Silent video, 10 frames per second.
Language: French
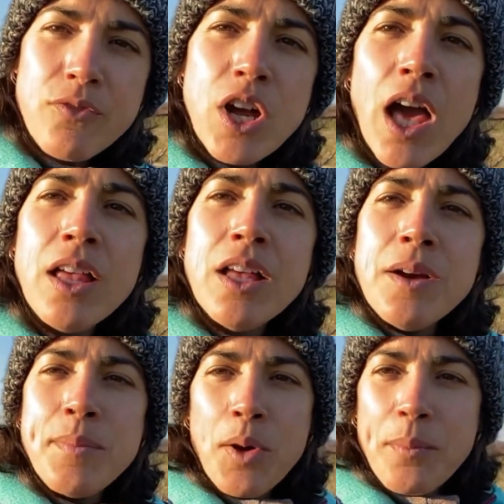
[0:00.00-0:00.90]
Voilà.
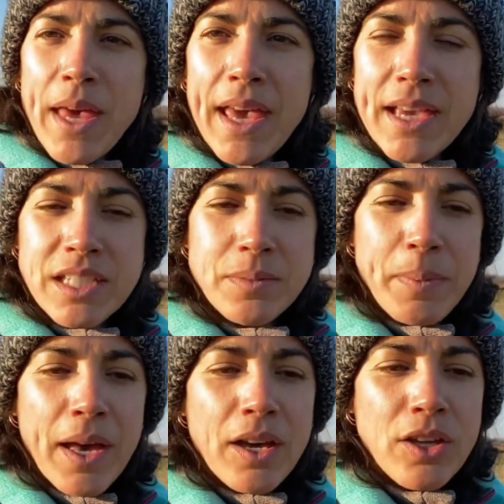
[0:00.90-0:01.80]
Bon, ben,
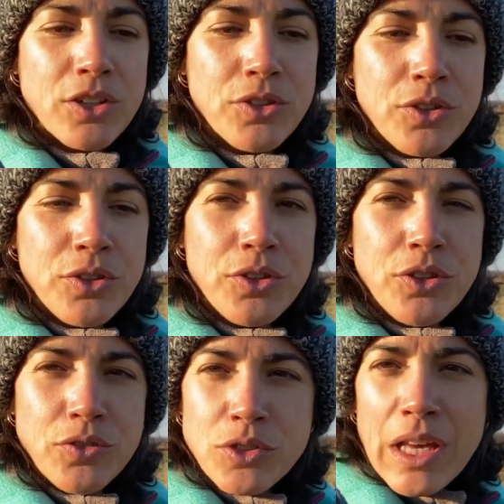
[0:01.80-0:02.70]
j'espère
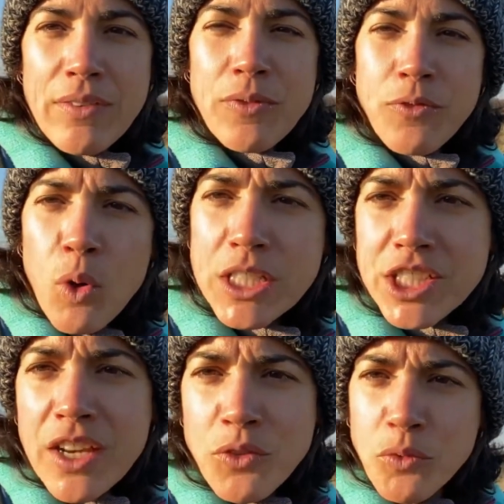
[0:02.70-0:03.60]
que vous avez froid
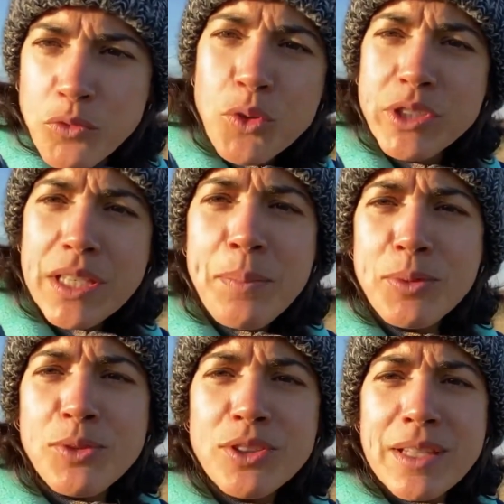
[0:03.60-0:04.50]
chez vous, vous aussi,
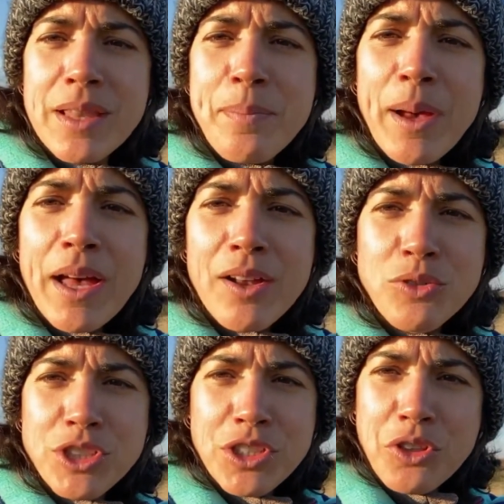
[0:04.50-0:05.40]
puisque ce n'est pas
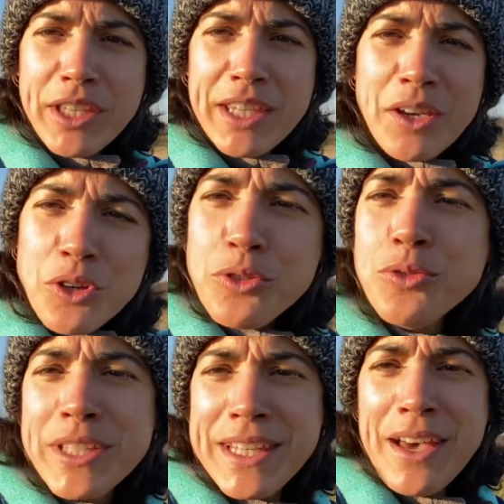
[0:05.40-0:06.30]
logique qu'il y ait que
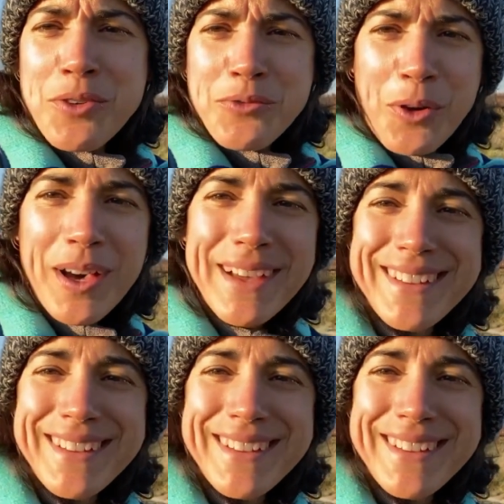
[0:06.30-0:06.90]
nous qui avons froid.